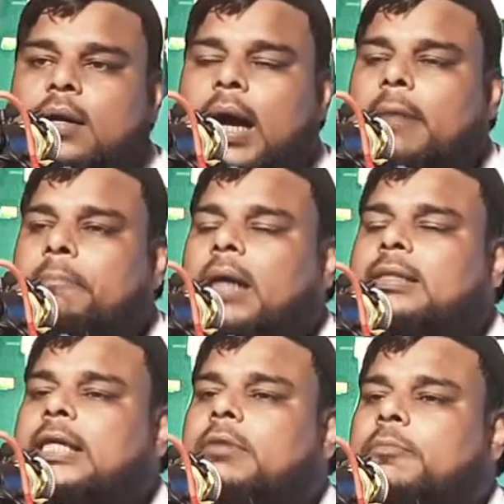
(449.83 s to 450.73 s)
গায়ে
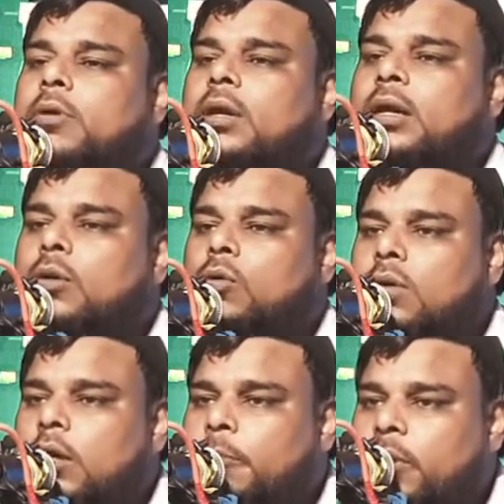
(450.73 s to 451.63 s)
পাঞ্জাবি পরলে
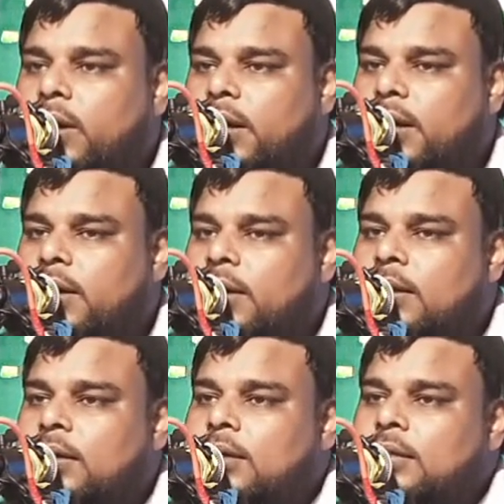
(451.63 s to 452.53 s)
লুঙ্গি পরলে
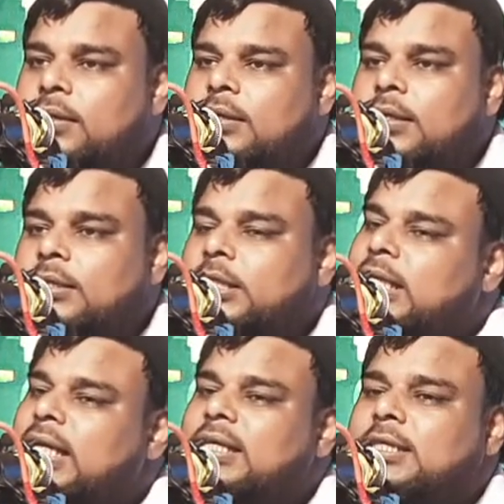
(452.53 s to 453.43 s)

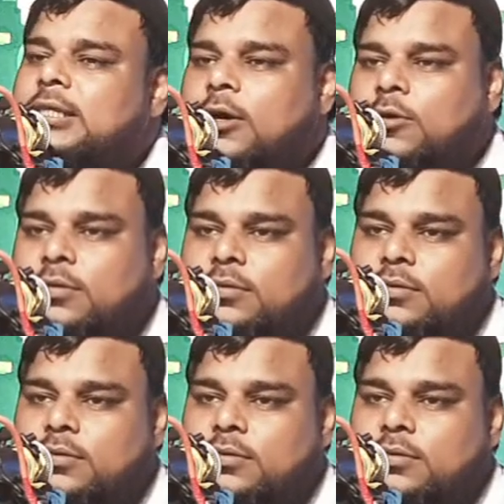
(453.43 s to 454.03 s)
চিনে নিচ্ছে এখন